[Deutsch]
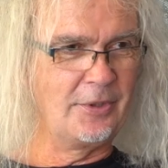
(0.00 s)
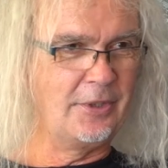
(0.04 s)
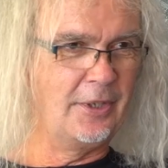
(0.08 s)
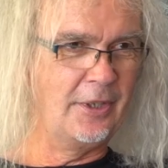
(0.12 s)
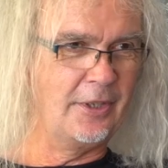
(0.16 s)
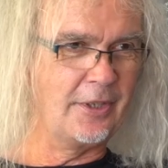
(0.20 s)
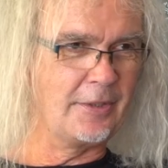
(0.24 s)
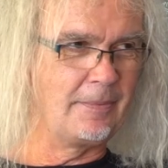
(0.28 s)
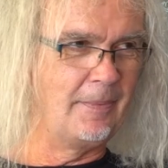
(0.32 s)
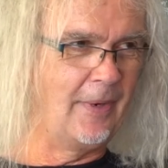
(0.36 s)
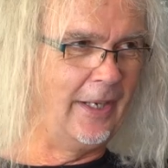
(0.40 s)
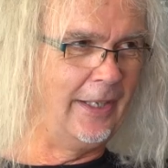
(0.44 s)

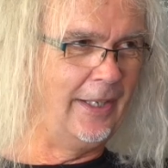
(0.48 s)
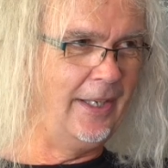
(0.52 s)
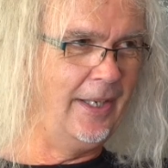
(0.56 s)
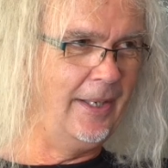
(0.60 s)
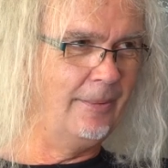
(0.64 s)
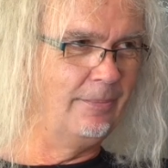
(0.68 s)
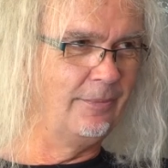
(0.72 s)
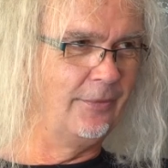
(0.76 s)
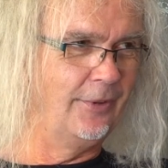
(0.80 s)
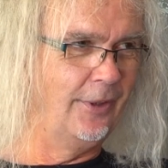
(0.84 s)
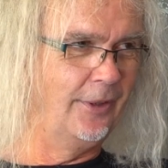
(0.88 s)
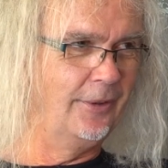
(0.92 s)
Musik ist mein
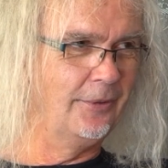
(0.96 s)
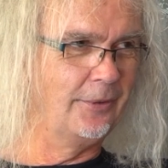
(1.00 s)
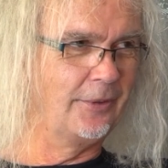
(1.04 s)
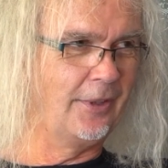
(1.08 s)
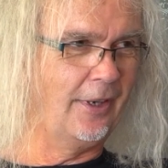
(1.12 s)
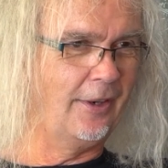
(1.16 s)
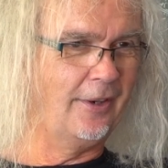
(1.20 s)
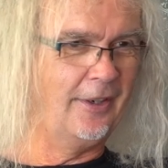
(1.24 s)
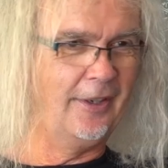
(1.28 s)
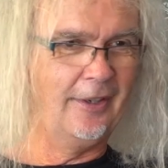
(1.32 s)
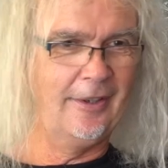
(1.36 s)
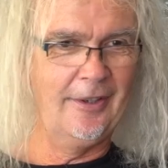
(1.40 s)
Leben. Ne? Und
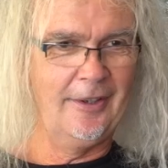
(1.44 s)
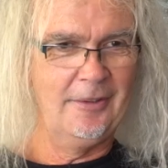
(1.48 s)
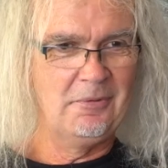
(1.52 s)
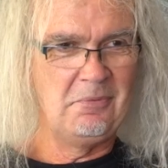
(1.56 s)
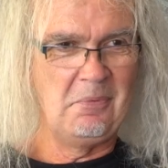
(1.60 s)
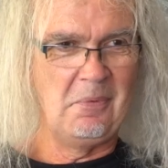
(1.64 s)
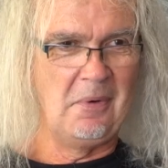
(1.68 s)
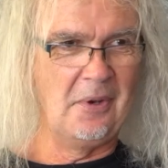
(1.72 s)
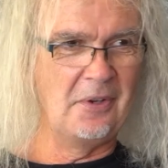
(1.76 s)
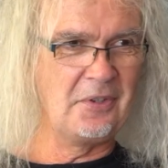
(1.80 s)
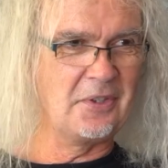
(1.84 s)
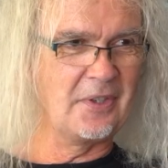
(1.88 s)
daher
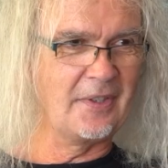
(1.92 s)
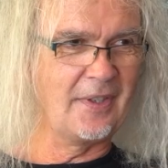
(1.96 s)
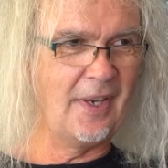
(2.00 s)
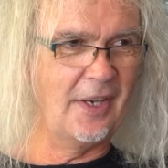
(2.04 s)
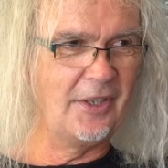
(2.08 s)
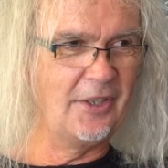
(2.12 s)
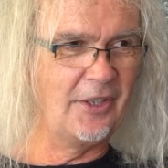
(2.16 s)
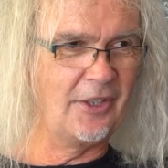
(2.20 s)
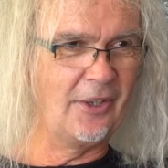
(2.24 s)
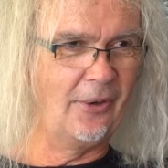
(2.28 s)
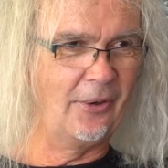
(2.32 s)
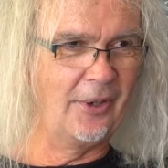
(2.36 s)
ist es
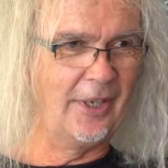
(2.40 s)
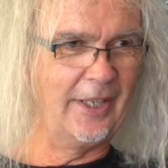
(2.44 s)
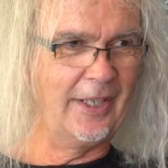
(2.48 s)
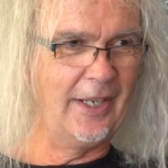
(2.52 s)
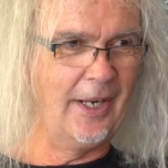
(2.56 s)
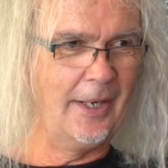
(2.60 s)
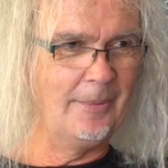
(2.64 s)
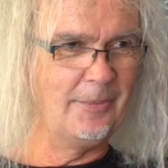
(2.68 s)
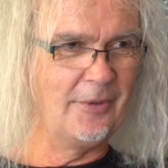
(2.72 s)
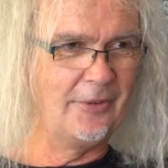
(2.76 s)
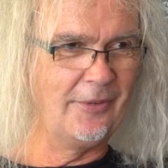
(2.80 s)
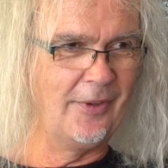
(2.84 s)
eigentlich auch
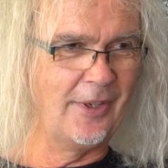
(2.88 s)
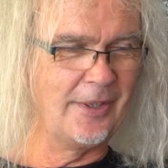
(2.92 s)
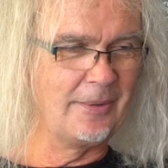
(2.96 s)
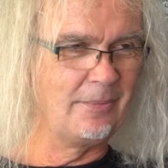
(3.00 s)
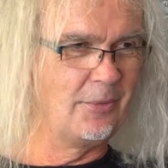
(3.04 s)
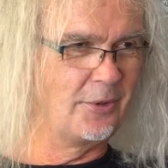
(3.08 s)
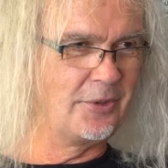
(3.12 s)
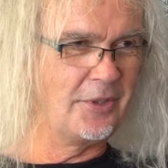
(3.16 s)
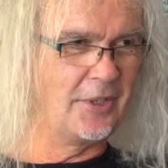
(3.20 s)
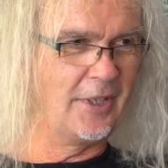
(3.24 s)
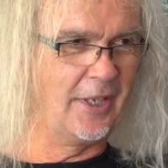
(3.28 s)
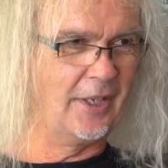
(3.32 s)
egal, mit
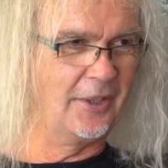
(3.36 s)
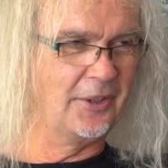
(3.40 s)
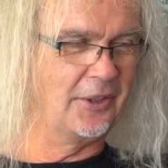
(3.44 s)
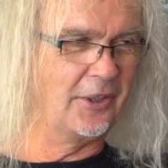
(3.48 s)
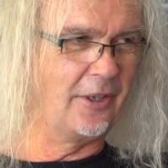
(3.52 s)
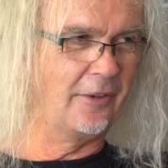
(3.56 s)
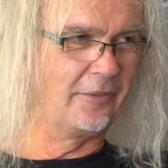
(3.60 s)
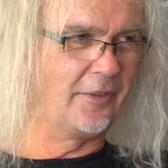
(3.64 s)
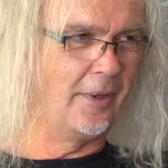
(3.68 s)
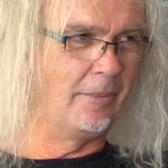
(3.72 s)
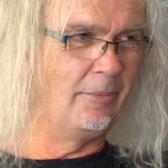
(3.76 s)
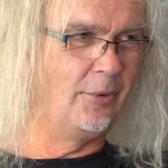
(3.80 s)
welchen Musikern
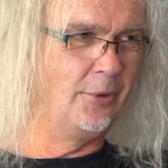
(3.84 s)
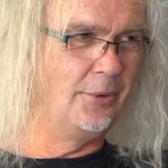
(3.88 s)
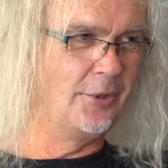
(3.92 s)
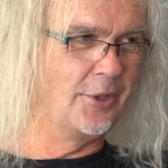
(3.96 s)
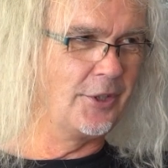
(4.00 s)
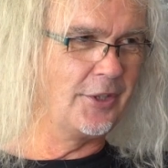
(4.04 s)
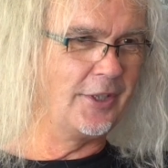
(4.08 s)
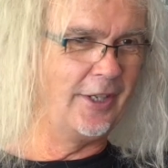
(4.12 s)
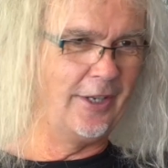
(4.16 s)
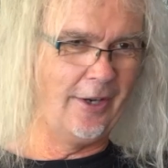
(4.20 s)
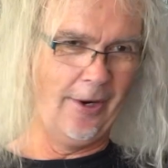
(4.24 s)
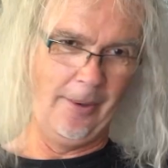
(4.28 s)
ich auf der
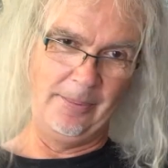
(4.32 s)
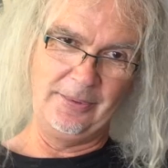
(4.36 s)
Bühne stehe.